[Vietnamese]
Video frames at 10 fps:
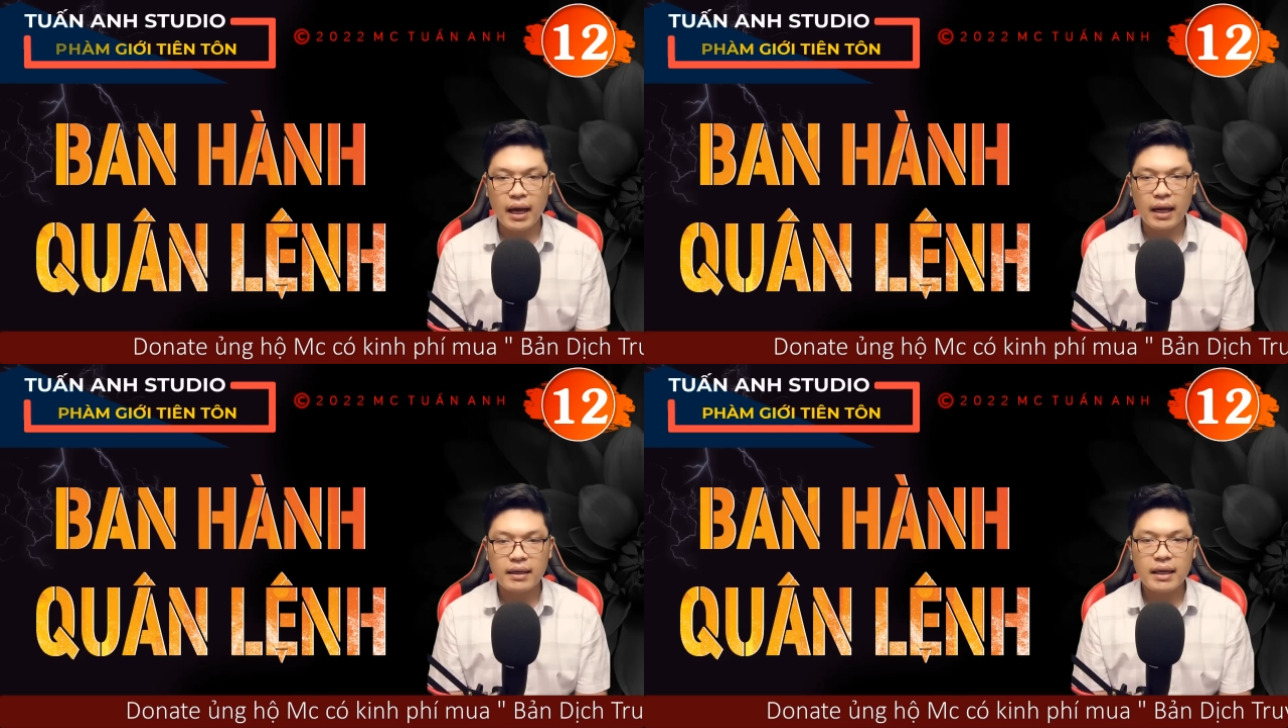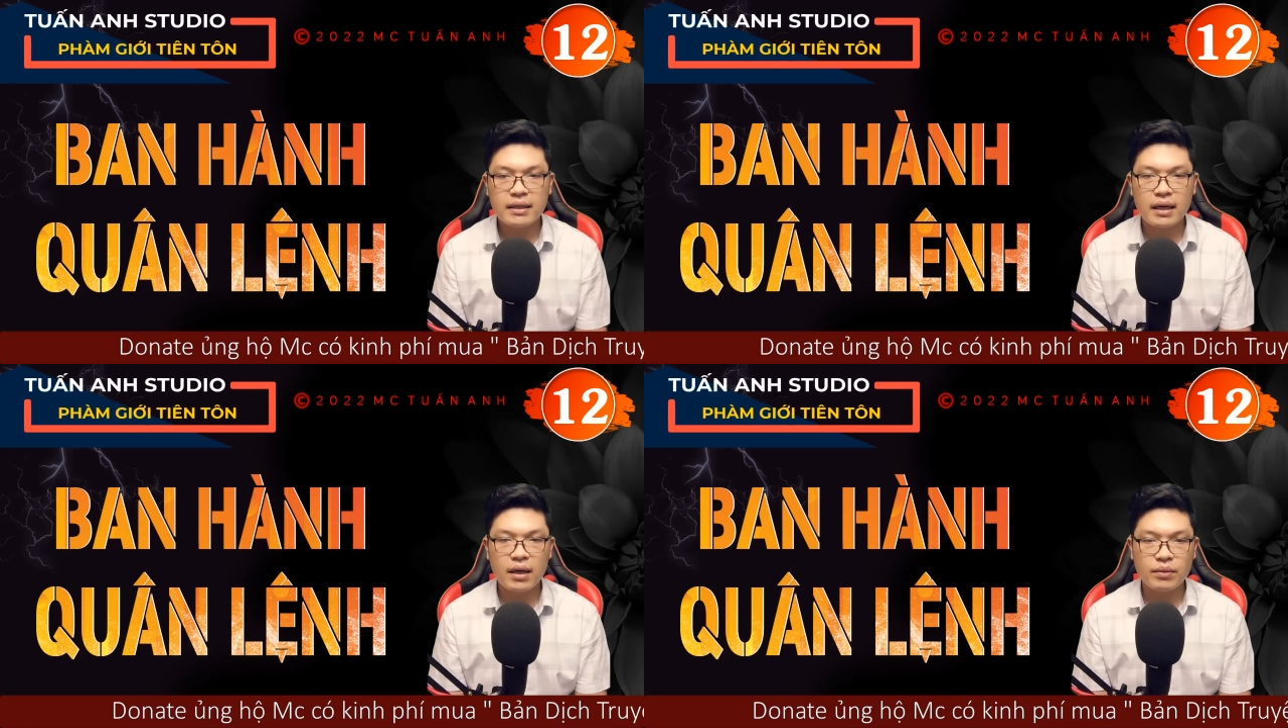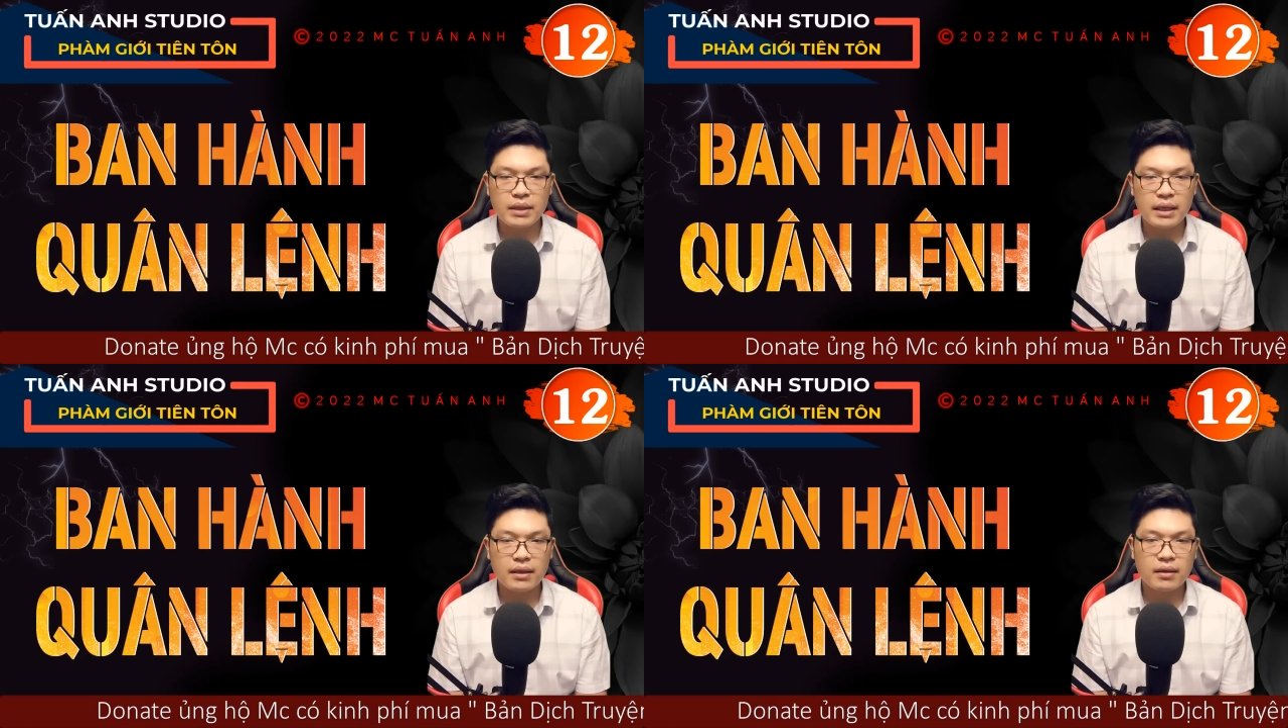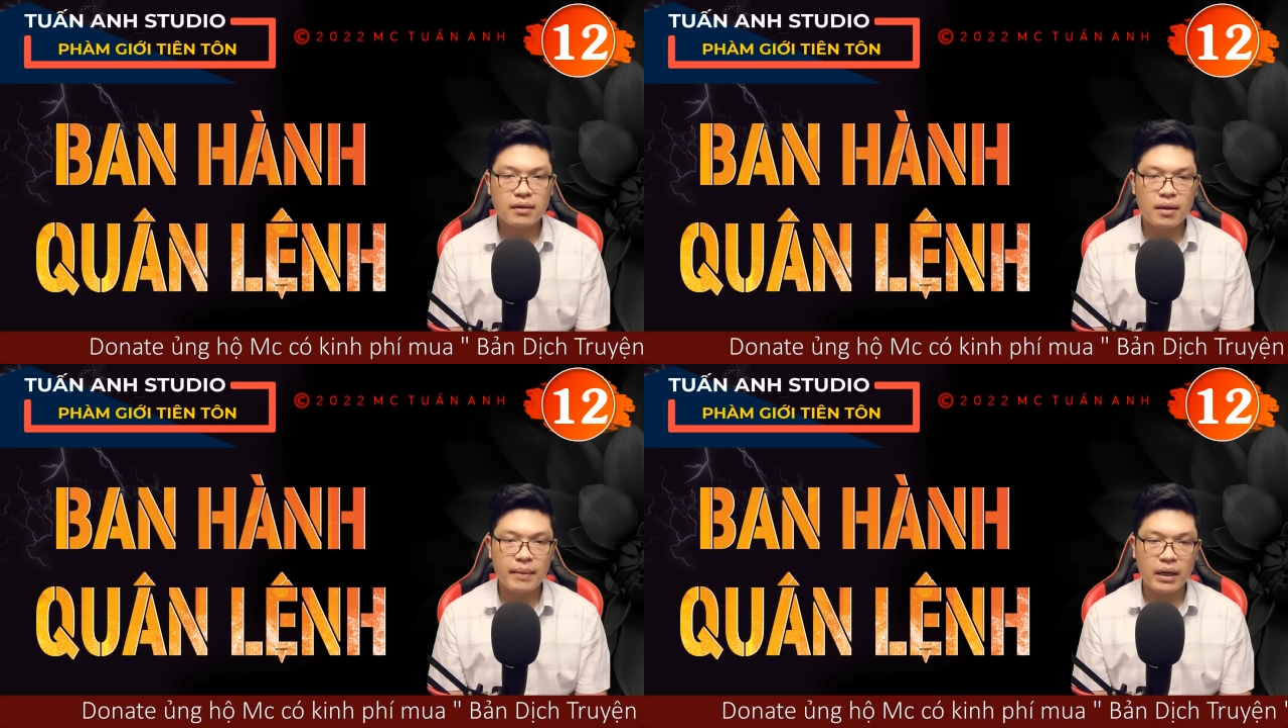là nghĩ ra điều gì,
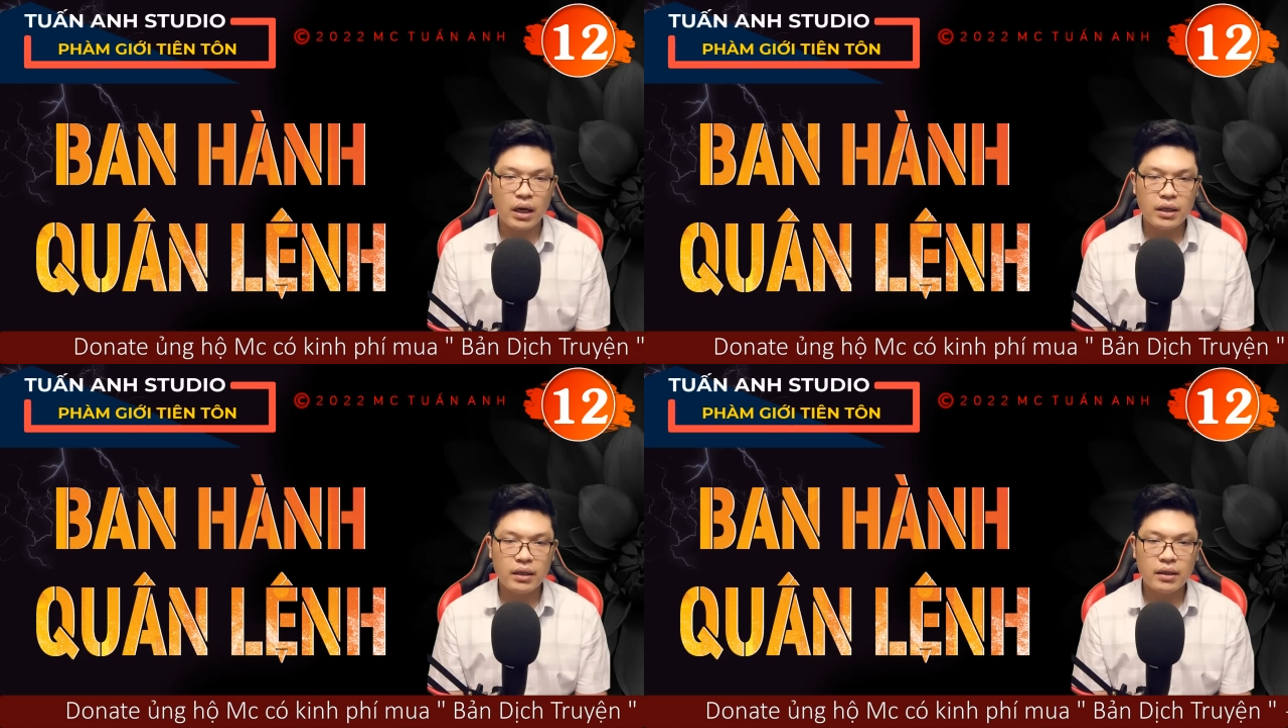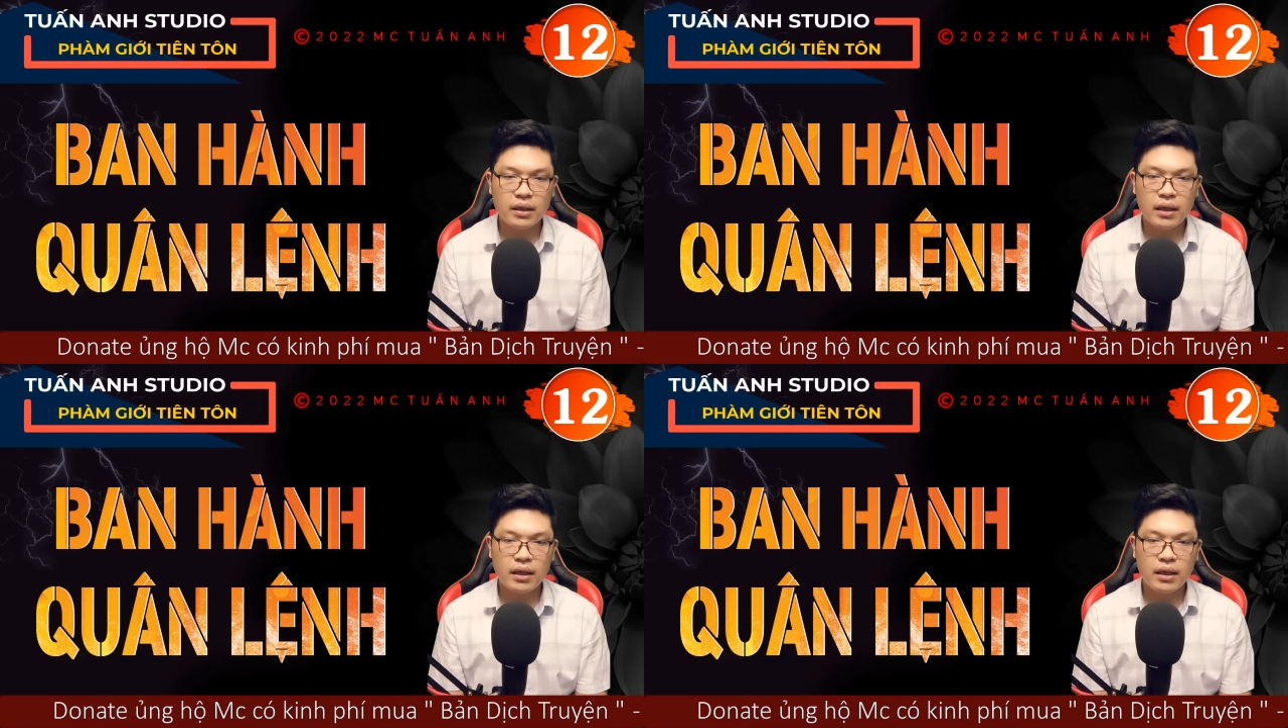cười mà nói.